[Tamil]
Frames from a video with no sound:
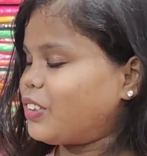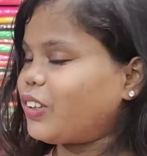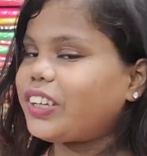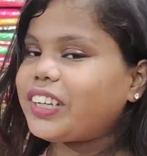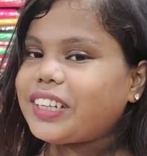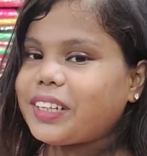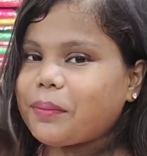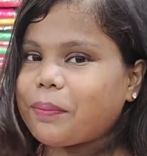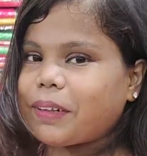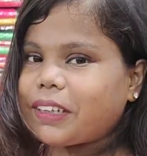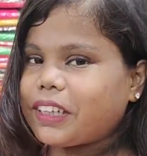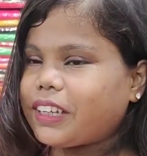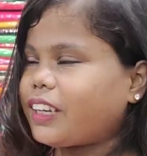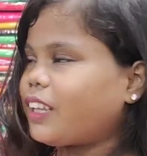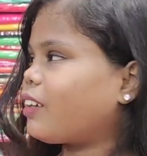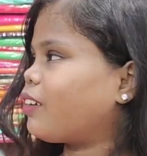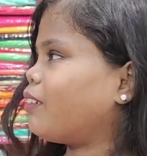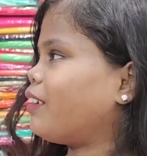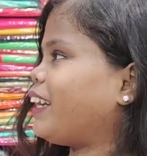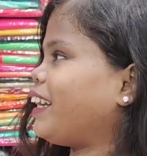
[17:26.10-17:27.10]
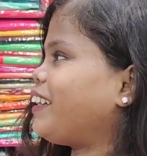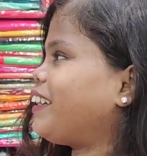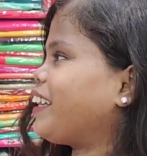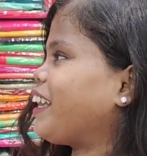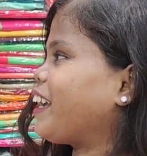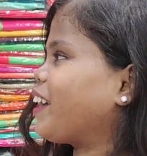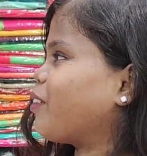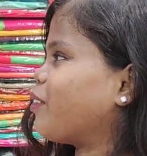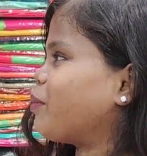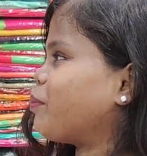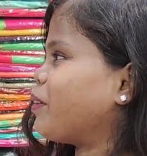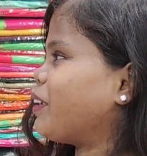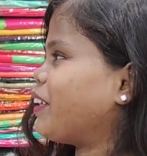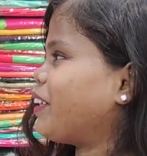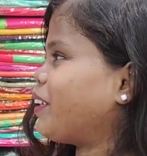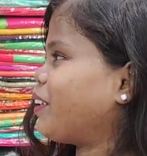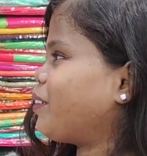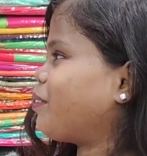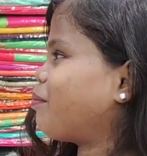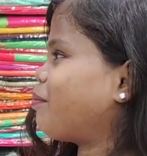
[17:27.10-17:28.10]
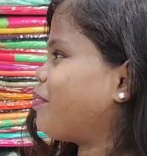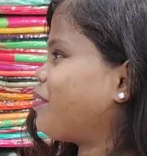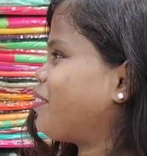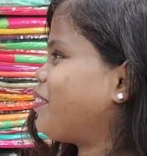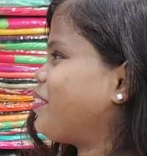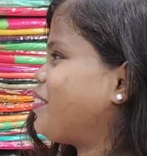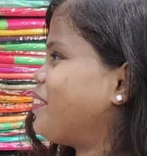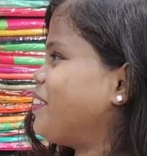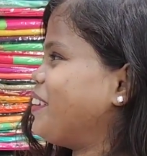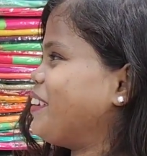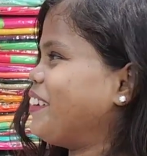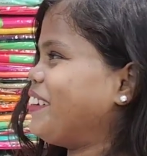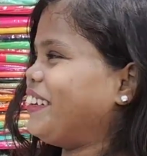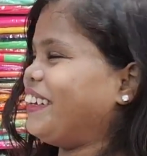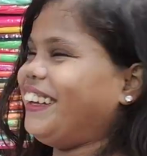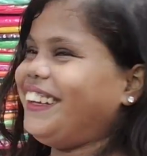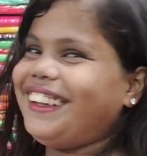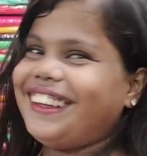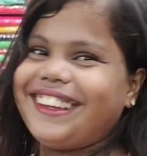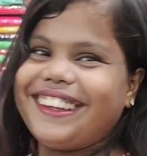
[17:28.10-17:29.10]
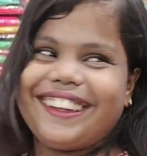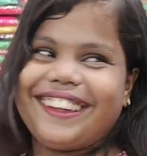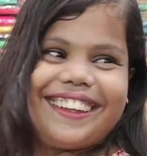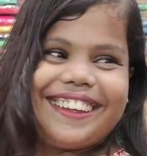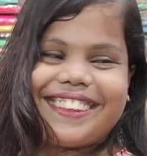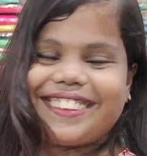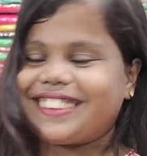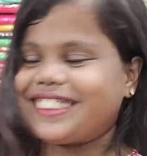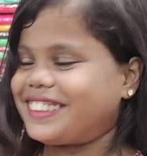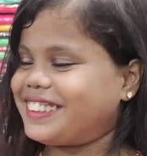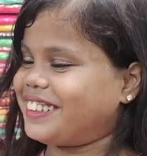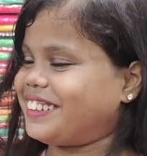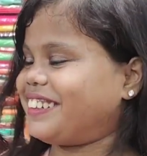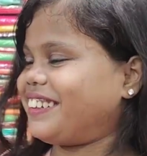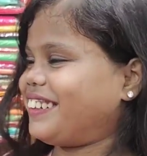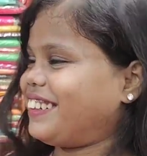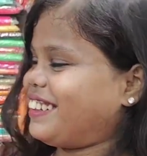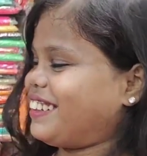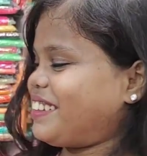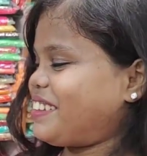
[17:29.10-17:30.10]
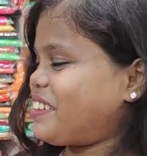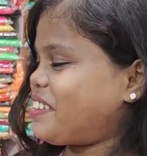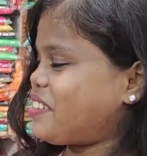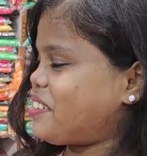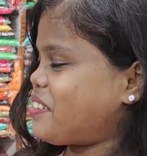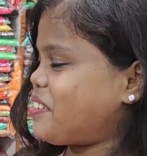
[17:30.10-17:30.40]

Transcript: ஸோ இது பார்த்தீங்கன்னா ரேட்டு கேட்கவே மாட்டேன் சிக்ஸ் ஹண்ட்ரட்